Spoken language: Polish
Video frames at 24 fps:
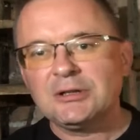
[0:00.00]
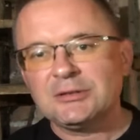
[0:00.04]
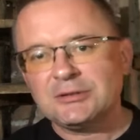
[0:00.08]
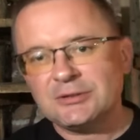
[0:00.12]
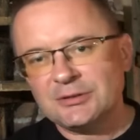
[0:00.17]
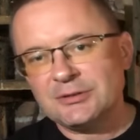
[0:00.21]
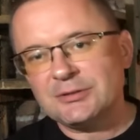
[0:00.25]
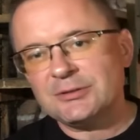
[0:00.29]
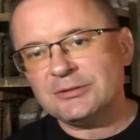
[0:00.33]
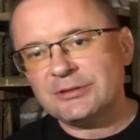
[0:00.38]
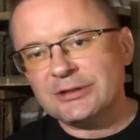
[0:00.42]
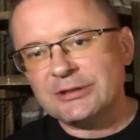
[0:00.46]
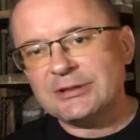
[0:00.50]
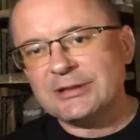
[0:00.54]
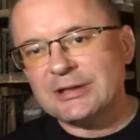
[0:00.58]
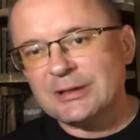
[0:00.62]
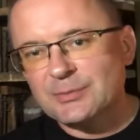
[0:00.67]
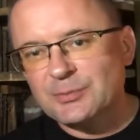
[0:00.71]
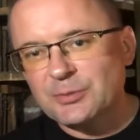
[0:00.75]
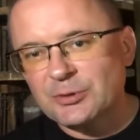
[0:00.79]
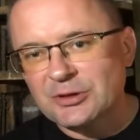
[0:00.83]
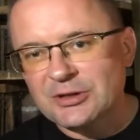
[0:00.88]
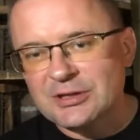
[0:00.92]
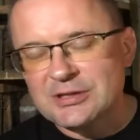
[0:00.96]
to
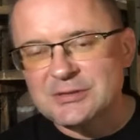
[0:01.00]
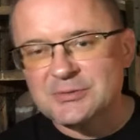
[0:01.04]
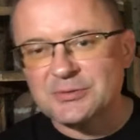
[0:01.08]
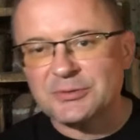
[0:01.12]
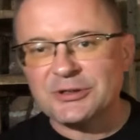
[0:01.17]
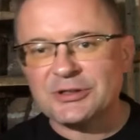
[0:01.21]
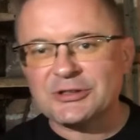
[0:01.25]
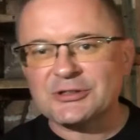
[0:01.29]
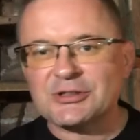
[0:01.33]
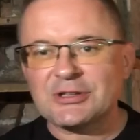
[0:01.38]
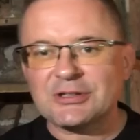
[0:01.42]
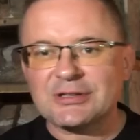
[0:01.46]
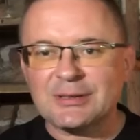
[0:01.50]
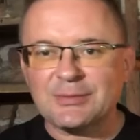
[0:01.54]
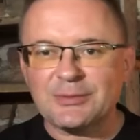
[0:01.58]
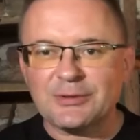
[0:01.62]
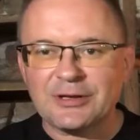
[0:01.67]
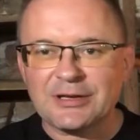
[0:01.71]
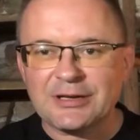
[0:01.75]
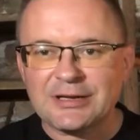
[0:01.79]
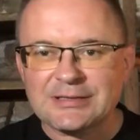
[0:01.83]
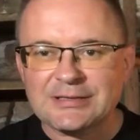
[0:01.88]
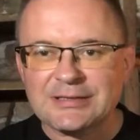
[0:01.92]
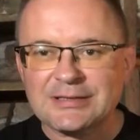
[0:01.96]
jednak pokazuje, że ta
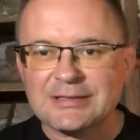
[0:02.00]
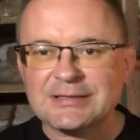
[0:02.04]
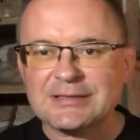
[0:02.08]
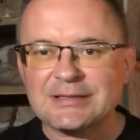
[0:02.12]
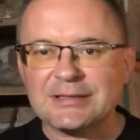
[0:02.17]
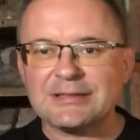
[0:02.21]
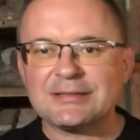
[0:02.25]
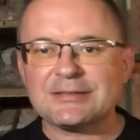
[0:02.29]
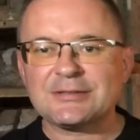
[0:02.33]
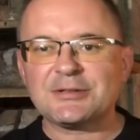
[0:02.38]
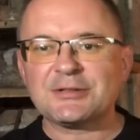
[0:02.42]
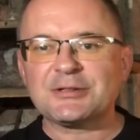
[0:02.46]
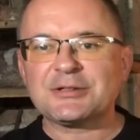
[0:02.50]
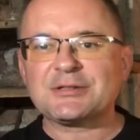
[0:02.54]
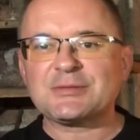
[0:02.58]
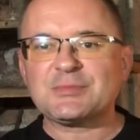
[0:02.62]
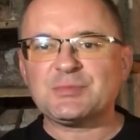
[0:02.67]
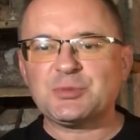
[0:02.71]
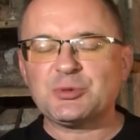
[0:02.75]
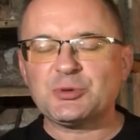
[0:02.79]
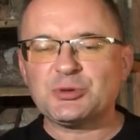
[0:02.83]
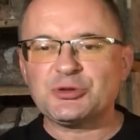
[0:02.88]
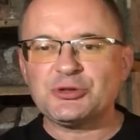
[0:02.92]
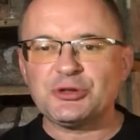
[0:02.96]
moja recenzja jest trochę
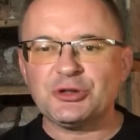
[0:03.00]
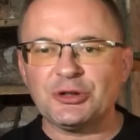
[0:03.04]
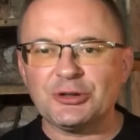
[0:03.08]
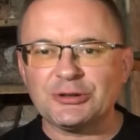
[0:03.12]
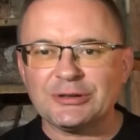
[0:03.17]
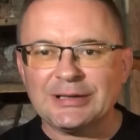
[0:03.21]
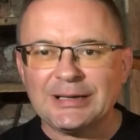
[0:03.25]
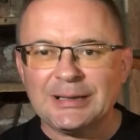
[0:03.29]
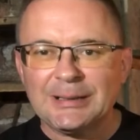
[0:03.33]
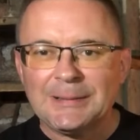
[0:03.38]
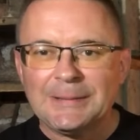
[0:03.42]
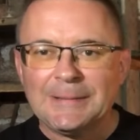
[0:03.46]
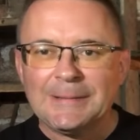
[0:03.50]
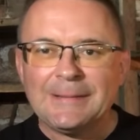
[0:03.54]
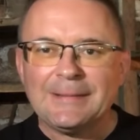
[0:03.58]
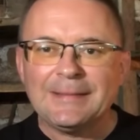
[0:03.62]
spóźniona,